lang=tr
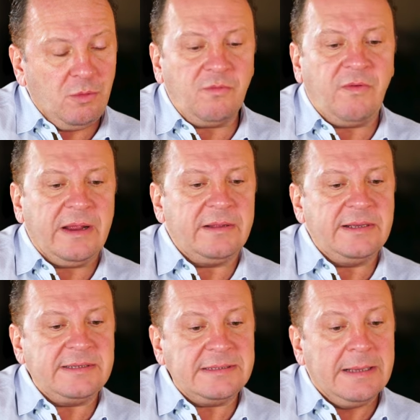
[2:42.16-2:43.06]
demiyorum
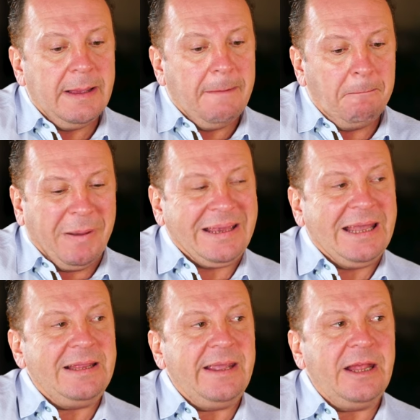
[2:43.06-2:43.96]
farkındaysanız.
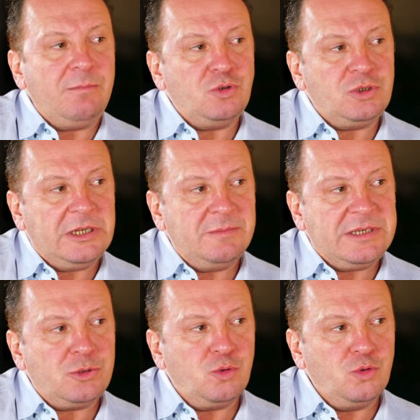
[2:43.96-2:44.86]
Paketleyerek
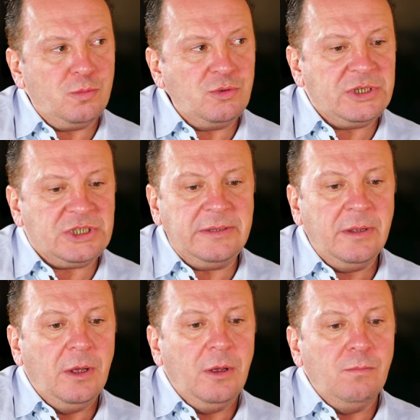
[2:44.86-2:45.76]
müşterimize sunduğumuz için
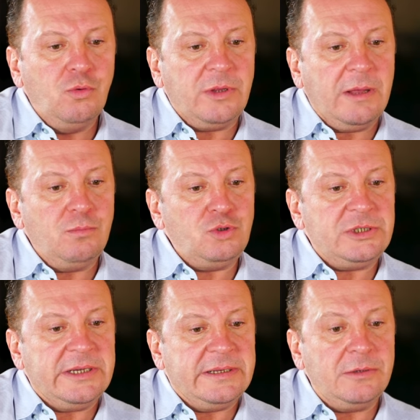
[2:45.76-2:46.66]
bu da
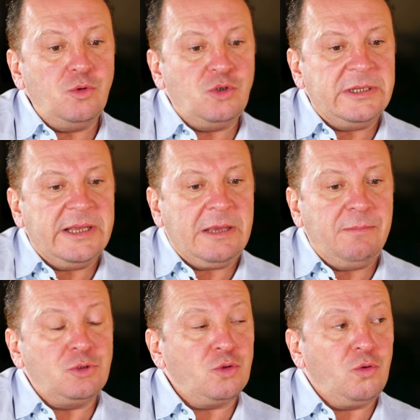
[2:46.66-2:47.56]
müşterinin
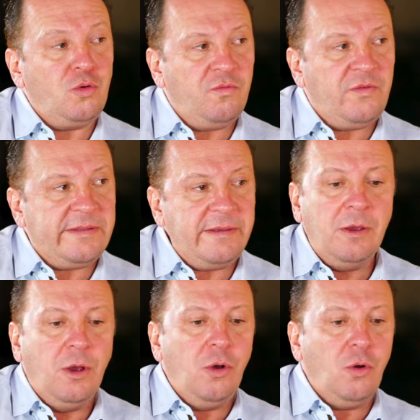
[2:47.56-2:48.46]
üzerindeki birçok külfeti
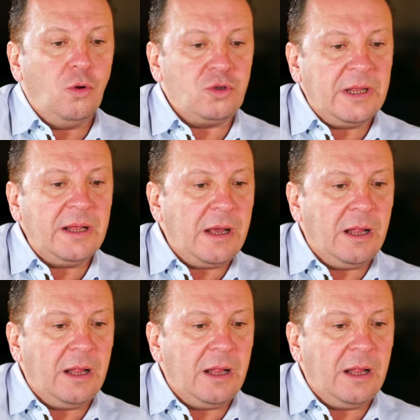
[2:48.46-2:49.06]
ortadan